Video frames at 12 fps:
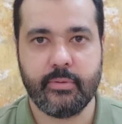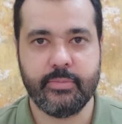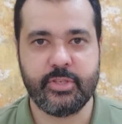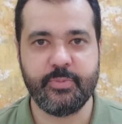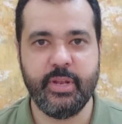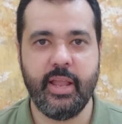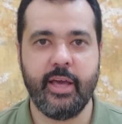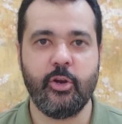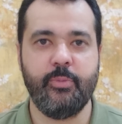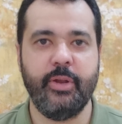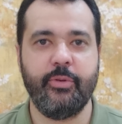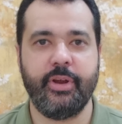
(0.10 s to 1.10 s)
बिसमीम
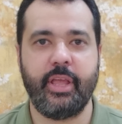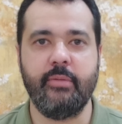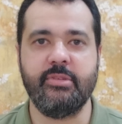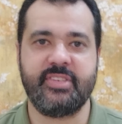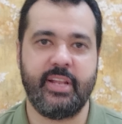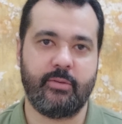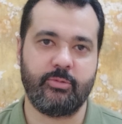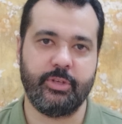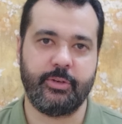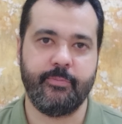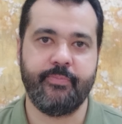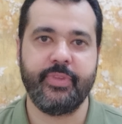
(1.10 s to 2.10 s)
अल्लाम
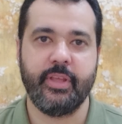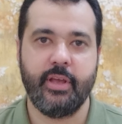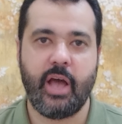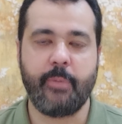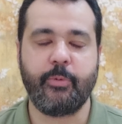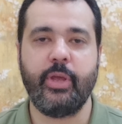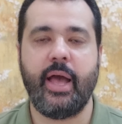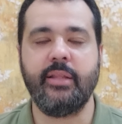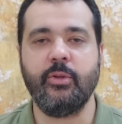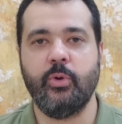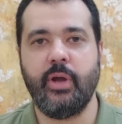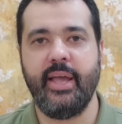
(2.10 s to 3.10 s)
आपको
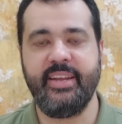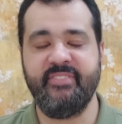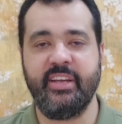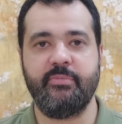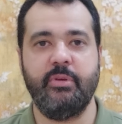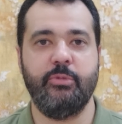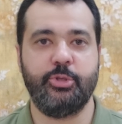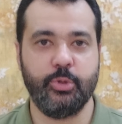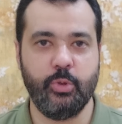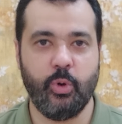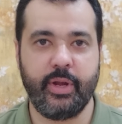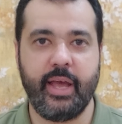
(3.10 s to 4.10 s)
याद होगा एक वक्त में
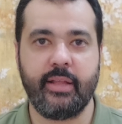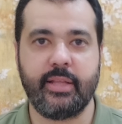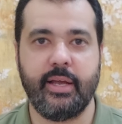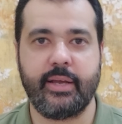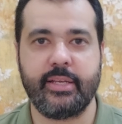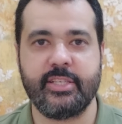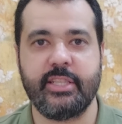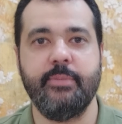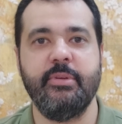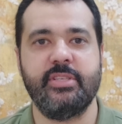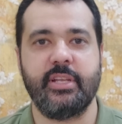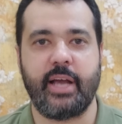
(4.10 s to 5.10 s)
मशहूर हो गया था कि
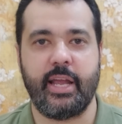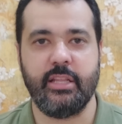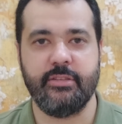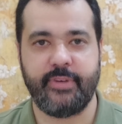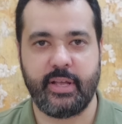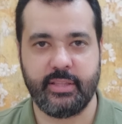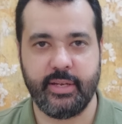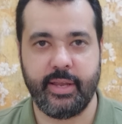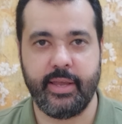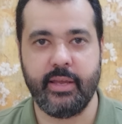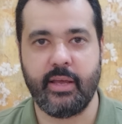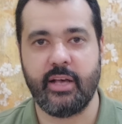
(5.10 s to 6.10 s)
जितने भी सरकारी दफातर
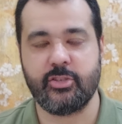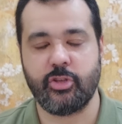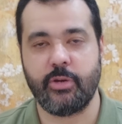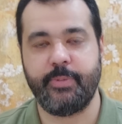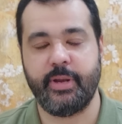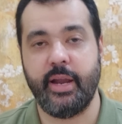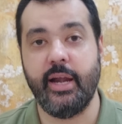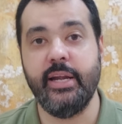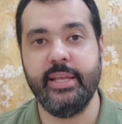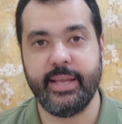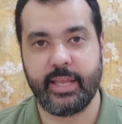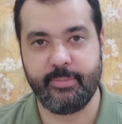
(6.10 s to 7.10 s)
हैं ख़ास तौर पर
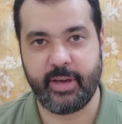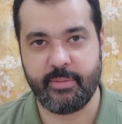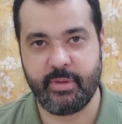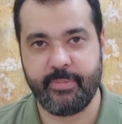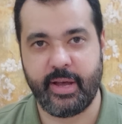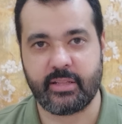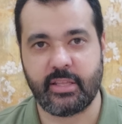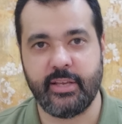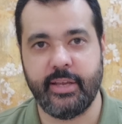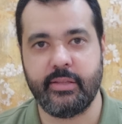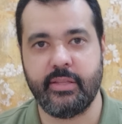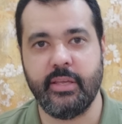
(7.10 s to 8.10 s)
ए के बारे में बात की
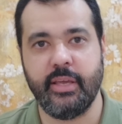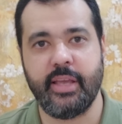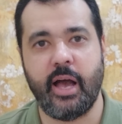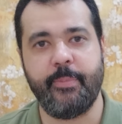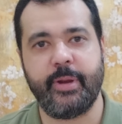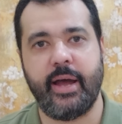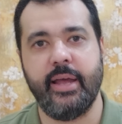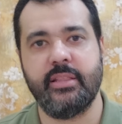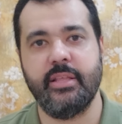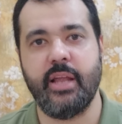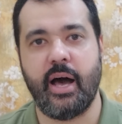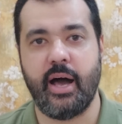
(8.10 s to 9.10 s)
गई थी कि यहाँ पर आए
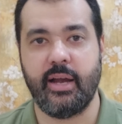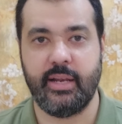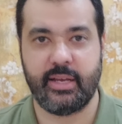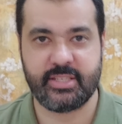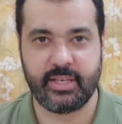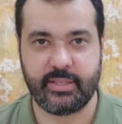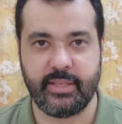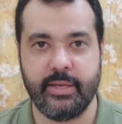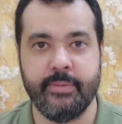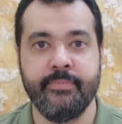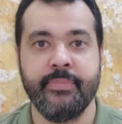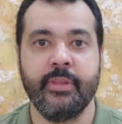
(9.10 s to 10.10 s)
दिन आग लग जाती है